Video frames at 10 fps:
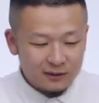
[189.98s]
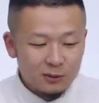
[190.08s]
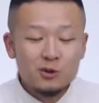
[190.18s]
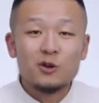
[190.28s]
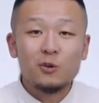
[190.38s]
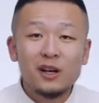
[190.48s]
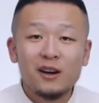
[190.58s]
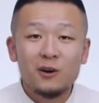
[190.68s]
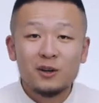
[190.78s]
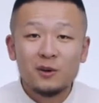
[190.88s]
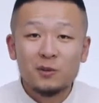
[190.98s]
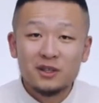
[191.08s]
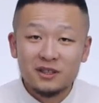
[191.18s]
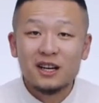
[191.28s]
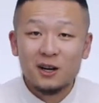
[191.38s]
这么熟练，好像我
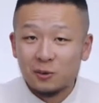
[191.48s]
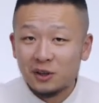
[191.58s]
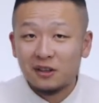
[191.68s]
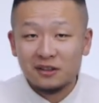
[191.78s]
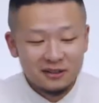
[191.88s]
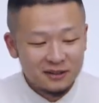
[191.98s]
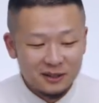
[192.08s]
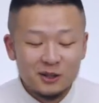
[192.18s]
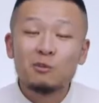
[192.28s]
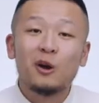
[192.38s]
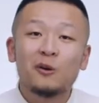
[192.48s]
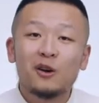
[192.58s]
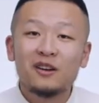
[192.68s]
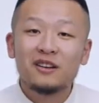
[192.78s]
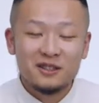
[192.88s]
已经看过一样。其实没有了，
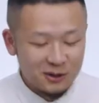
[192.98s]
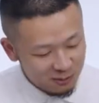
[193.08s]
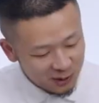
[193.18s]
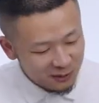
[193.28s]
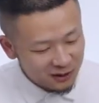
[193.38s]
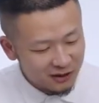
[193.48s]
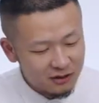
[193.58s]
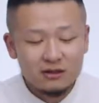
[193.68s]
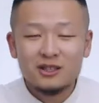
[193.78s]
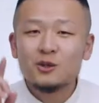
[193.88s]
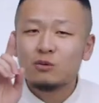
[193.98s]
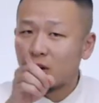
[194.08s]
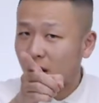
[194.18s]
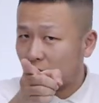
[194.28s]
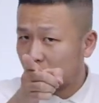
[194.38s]
其实没有了，只是接触
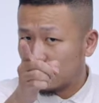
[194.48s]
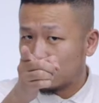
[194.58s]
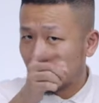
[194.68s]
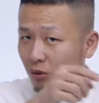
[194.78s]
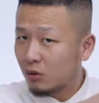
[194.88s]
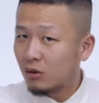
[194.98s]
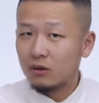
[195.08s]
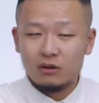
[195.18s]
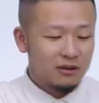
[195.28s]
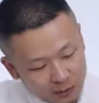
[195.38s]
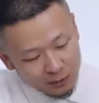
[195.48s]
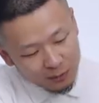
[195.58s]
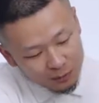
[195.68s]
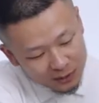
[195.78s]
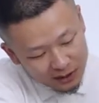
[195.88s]
的莱卡比较多。对，
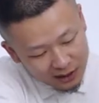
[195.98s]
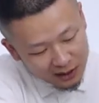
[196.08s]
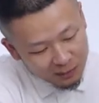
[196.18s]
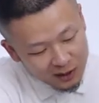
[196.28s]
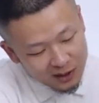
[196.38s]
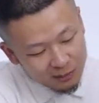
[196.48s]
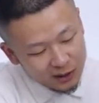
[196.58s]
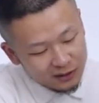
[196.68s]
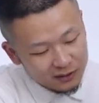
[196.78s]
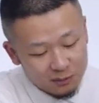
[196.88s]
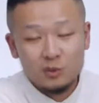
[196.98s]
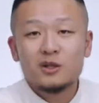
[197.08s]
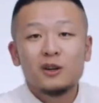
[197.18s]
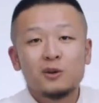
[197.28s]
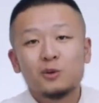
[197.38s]
我们先看看配件吧。你们
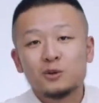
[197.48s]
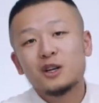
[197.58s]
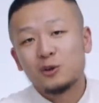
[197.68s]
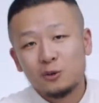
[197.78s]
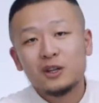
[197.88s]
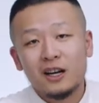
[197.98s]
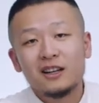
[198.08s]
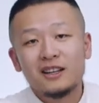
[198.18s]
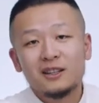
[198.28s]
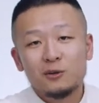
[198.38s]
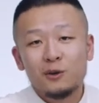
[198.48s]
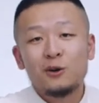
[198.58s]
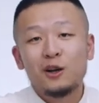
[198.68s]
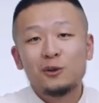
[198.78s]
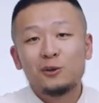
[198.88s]
知道的，我就是很拖沓，就废
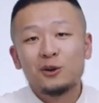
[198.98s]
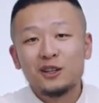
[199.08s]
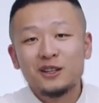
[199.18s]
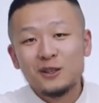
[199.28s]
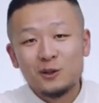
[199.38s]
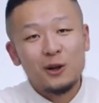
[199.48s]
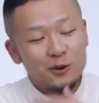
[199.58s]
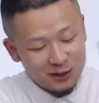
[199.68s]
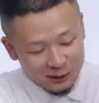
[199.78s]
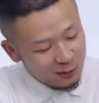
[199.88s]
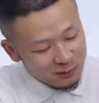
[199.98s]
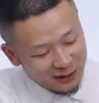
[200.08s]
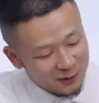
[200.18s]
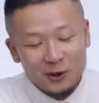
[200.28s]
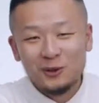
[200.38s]
话很多，老是喜欢
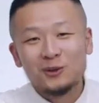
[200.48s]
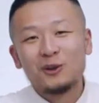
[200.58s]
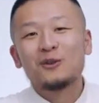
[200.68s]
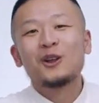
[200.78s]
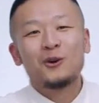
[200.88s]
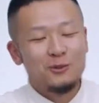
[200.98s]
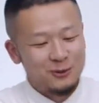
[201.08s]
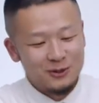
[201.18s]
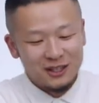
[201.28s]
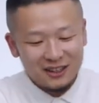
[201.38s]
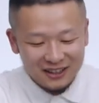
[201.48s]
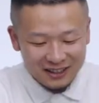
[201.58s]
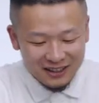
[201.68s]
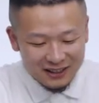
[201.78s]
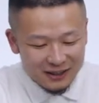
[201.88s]
把重要的东西放到后面去讲。
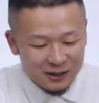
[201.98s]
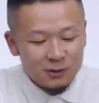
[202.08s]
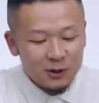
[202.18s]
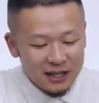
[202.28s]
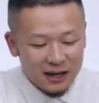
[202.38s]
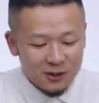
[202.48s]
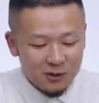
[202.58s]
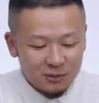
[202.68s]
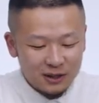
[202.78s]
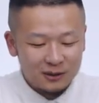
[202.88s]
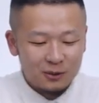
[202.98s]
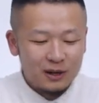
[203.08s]
什么叫压轴嘛，对